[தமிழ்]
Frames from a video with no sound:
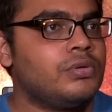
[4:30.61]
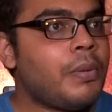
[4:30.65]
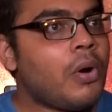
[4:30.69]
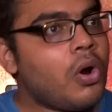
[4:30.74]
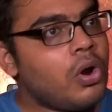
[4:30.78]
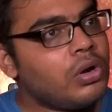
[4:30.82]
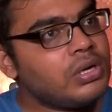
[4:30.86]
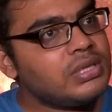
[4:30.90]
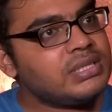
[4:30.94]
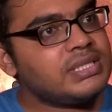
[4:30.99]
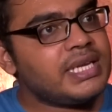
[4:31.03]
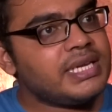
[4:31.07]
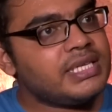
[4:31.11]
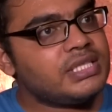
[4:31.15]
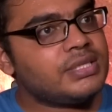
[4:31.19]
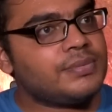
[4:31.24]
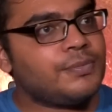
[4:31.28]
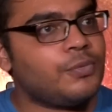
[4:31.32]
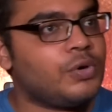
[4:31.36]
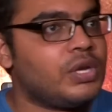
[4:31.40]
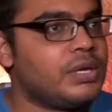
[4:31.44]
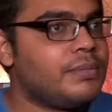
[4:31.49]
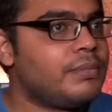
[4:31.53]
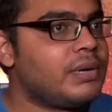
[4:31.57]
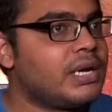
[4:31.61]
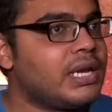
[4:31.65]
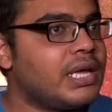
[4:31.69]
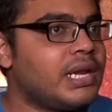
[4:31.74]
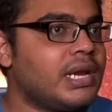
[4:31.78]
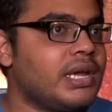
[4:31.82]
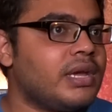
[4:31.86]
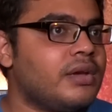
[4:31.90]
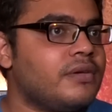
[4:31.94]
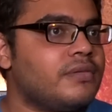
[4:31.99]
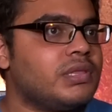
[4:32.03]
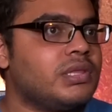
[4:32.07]
பான் சைட்ஸ் மூலிமா
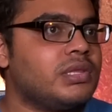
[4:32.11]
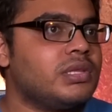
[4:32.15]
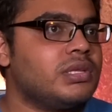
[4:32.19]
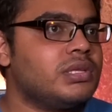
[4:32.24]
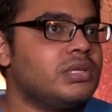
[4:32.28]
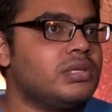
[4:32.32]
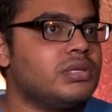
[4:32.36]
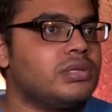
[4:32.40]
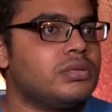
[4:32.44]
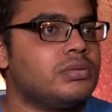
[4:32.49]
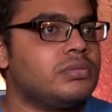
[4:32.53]
நிறையா வந்து